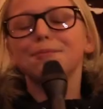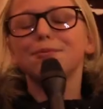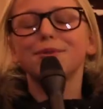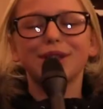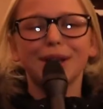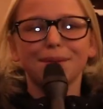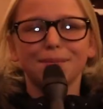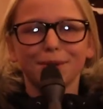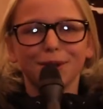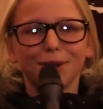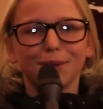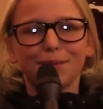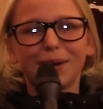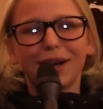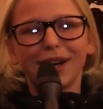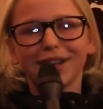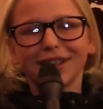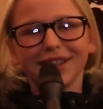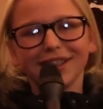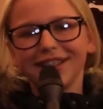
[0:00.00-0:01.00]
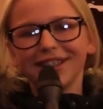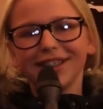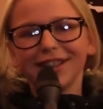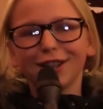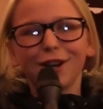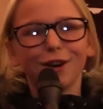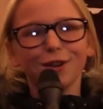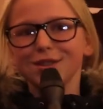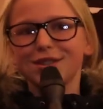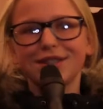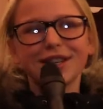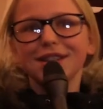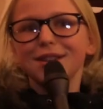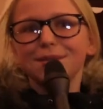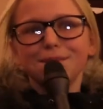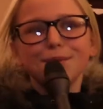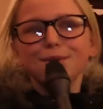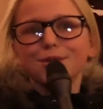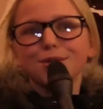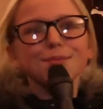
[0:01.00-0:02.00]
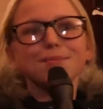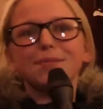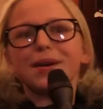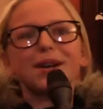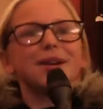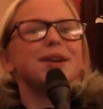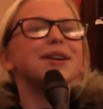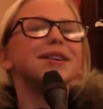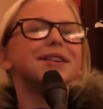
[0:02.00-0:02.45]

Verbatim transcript: płyta podoba i koncert był super.